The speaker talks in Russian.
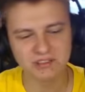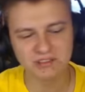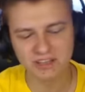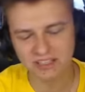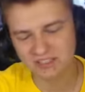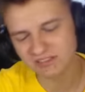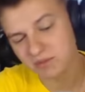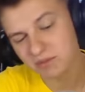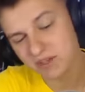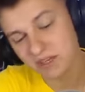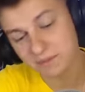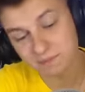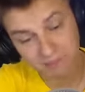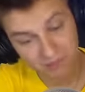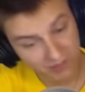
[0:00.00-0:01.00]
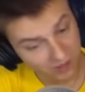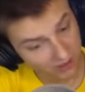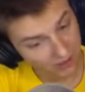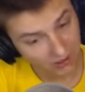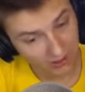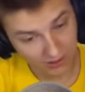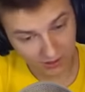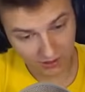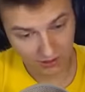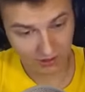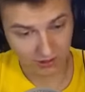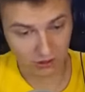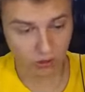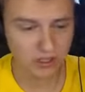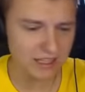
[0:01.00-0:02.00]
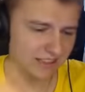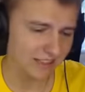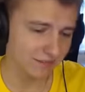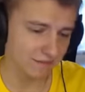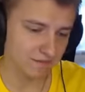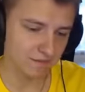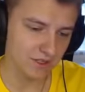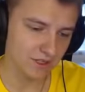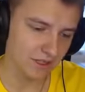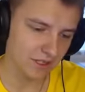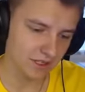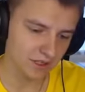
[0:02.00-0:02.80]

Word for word: хватит времени. Ну ладно. Э,